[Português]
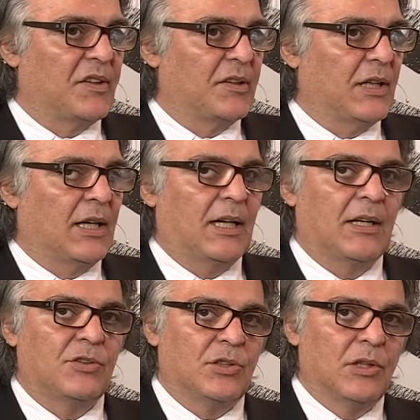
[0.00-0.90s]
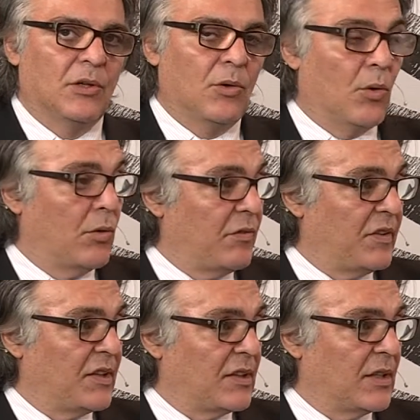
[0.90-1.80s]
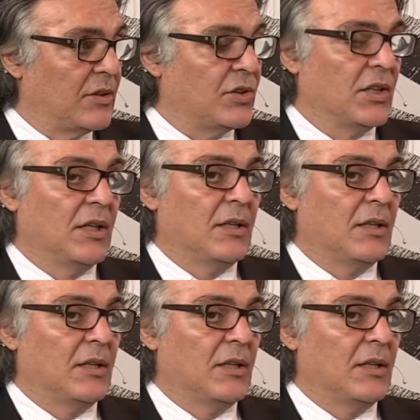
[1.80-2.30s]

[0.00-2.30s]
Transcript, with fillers: cidade ou um visitante,